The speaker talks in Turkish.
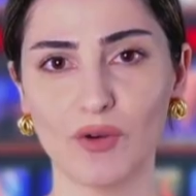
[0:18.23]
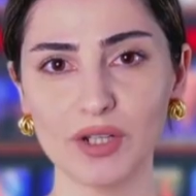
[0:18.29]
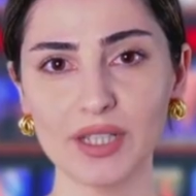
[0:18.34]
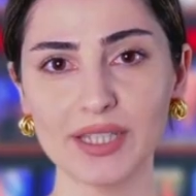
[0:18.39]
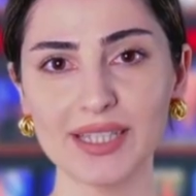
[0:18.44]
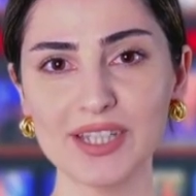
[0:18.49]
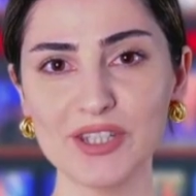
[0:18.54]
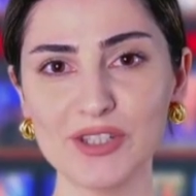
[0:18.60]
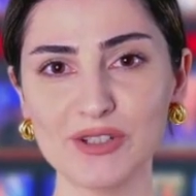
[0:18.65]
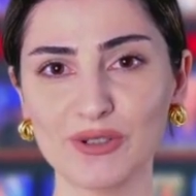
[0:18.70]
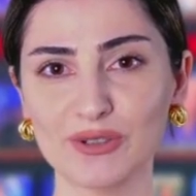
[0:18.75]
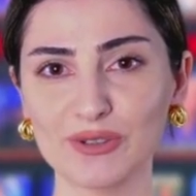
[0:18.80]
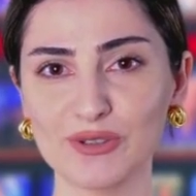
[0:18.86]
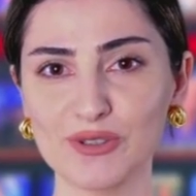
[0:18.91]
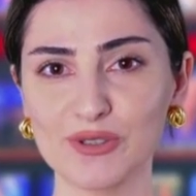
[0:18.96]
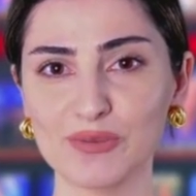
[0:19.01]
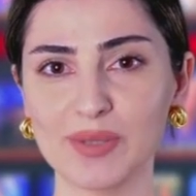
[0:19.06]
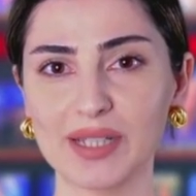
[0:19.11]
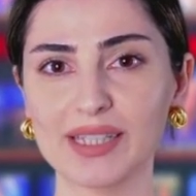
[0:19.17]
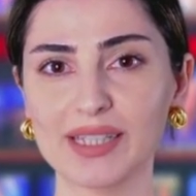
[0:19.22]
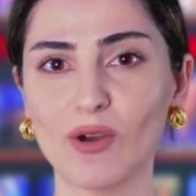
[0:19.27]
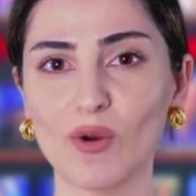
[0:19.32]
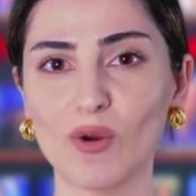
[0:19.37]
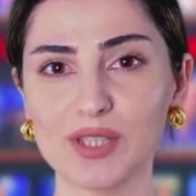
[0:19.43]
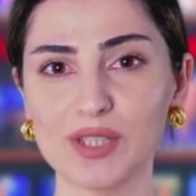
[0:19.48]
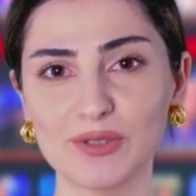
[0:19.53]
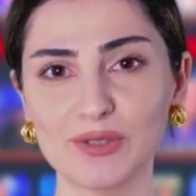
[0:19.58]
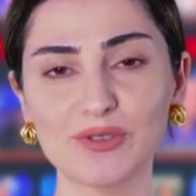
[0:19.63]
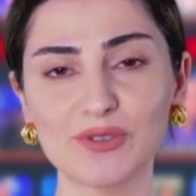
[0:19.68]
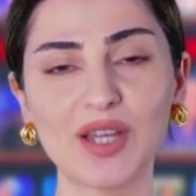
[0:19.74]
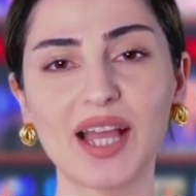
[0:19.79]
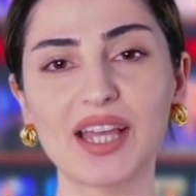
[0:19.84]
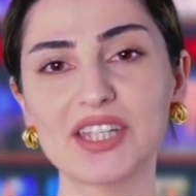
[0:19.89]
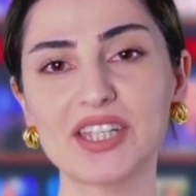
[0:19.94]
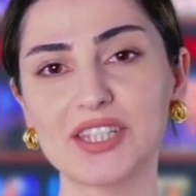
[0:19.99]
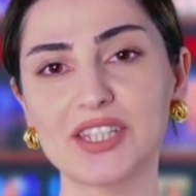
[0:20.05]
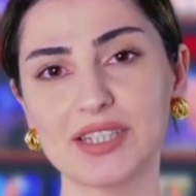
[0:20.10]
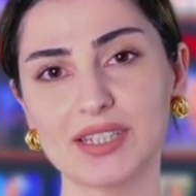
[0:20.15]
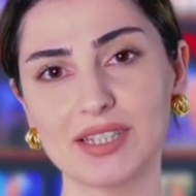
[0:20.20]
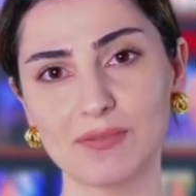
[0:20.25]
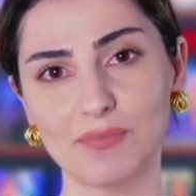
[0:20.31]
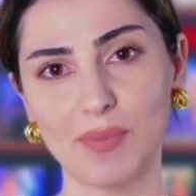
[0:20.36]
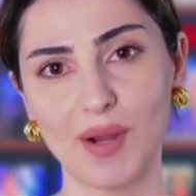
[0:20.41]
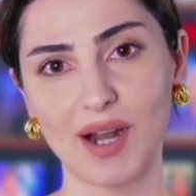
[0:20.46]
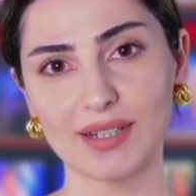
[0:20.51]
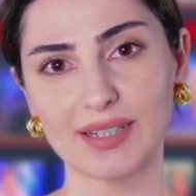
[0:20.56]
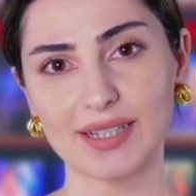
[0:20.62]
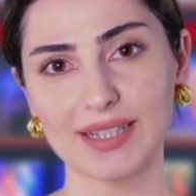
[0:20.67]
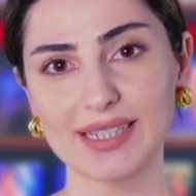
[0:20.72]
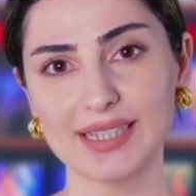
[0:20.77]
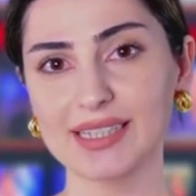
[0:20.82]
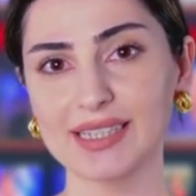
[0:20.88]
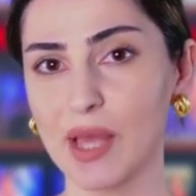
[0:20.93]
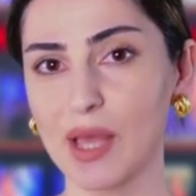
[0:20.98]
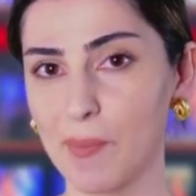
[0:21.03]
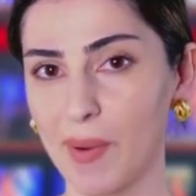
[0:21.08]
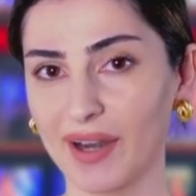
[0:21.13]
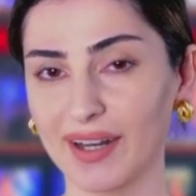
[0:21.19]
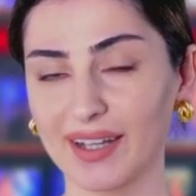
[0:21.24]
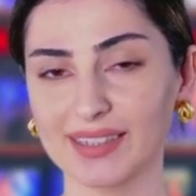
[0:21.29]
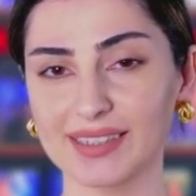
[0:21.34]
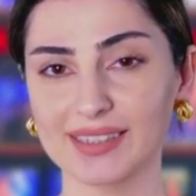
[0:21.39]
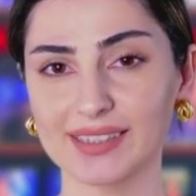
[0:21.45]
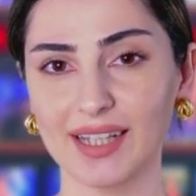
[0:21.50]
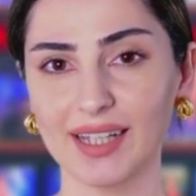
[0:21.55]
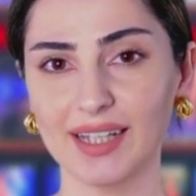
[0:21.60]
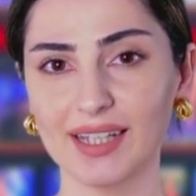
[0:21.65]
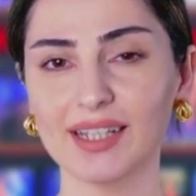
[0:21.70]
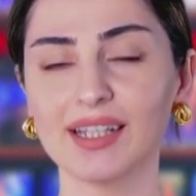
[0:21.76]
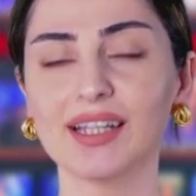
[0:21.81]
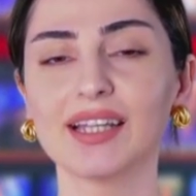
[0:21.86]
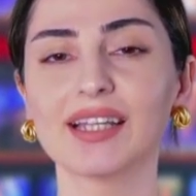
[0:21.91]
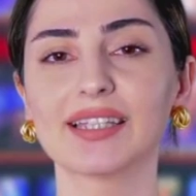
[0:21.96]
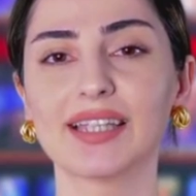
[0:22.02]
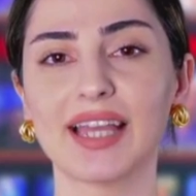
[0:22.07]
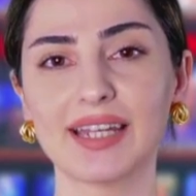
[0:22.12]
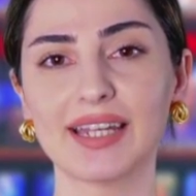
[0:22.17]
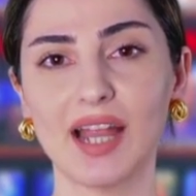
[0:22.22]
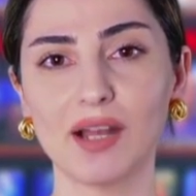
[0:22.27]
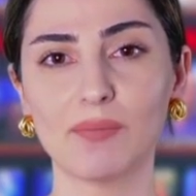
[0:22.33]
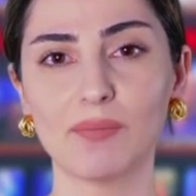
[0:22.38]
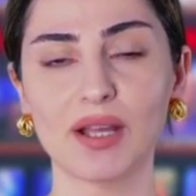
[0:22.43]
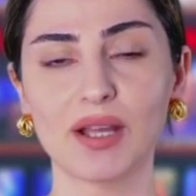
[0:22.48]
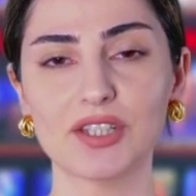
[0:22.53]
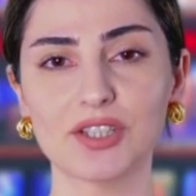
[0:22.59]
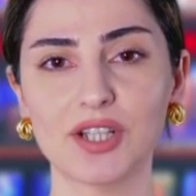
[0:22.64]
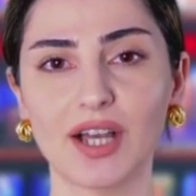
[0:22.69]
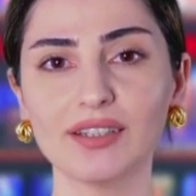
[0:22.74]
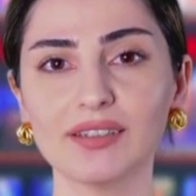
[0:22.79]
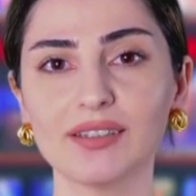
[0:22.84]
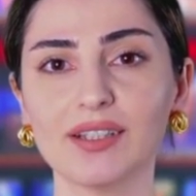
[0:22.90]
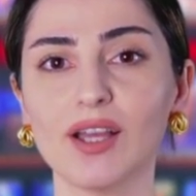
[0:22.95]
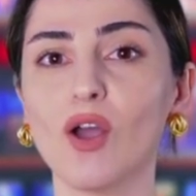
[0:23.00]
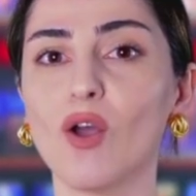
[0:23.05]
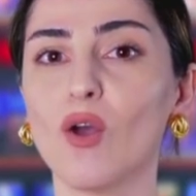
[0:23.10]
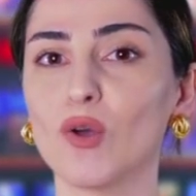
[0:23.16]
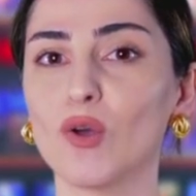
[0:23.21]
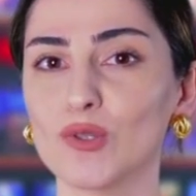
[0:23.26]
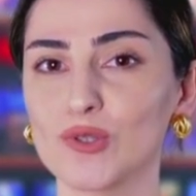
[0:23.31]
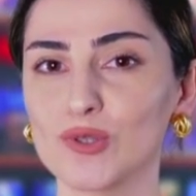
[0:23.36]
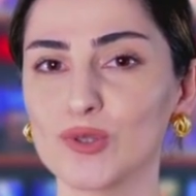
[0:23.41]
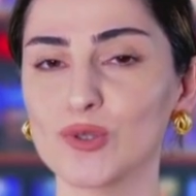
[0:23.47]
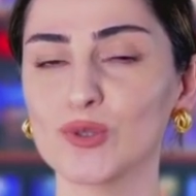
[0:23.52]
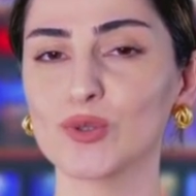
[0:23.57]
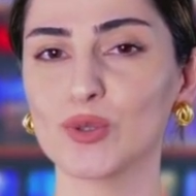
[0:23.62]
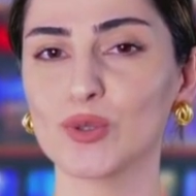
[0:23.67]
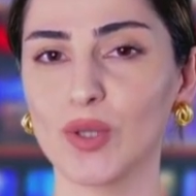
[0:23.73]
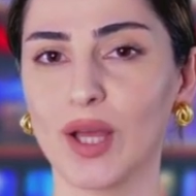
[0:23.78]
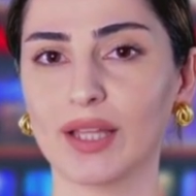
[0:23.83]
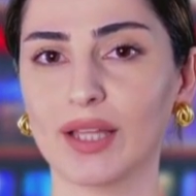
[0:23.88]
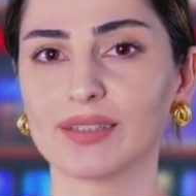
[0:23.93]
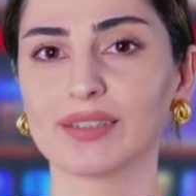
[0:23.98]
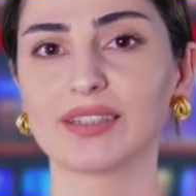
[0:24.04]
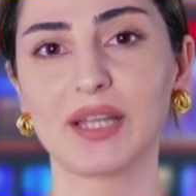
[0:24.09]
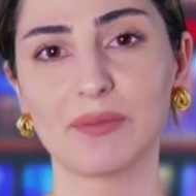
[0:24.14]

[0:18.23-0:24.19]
12. konuşmayı Orta Dünya Eşitlik Partisi Depar adına Genel Başkan Özgür Turhan